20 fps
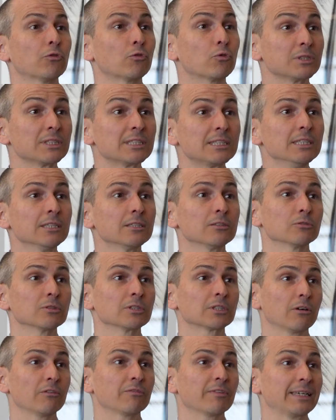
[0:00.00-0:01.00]
fokussieren
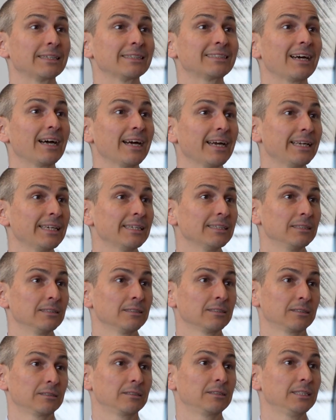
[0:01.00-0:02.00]
uns auf einen
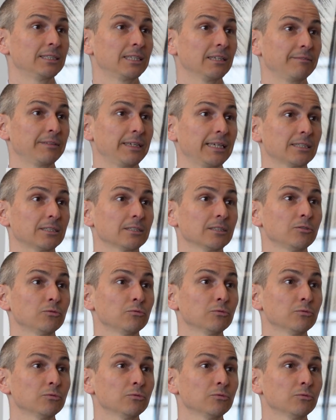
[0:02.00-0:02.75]
Teil dieser Werte